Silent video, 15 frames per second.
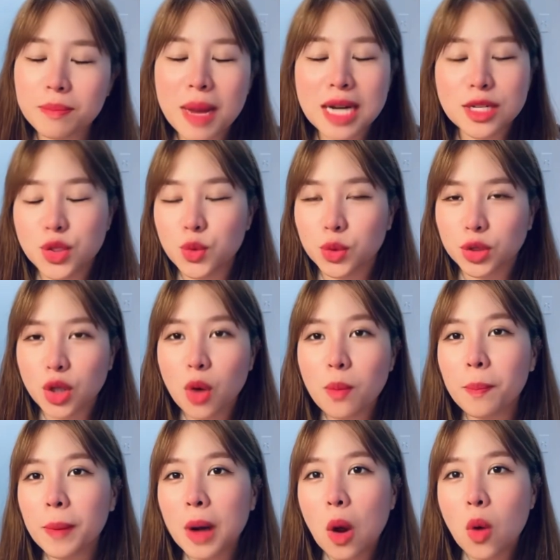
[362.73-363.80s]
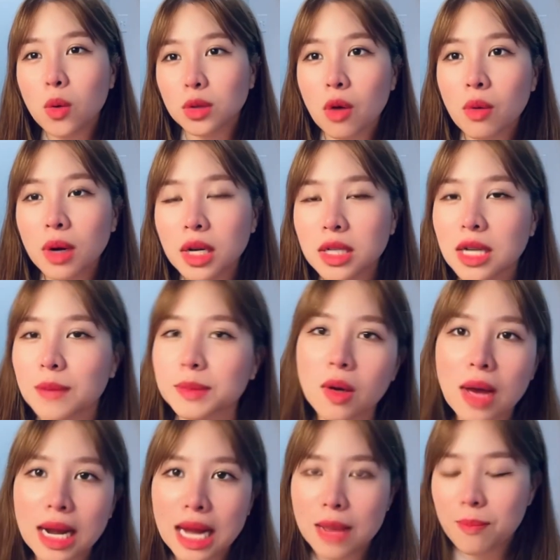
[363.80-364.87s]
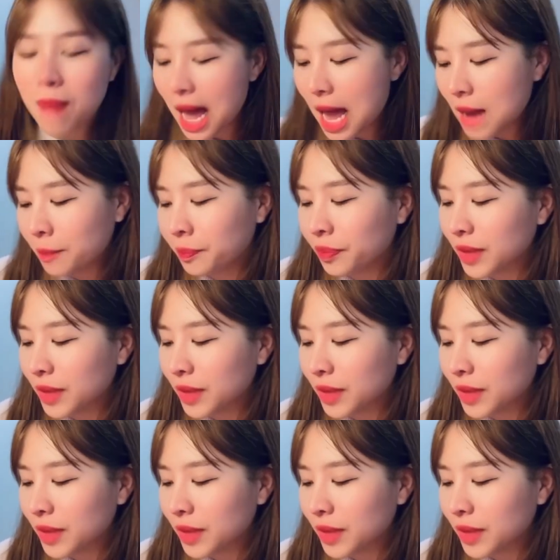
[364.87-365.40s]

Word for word: บางจุดต้องปรงต้องเอื่มต้องอะไรบ้าง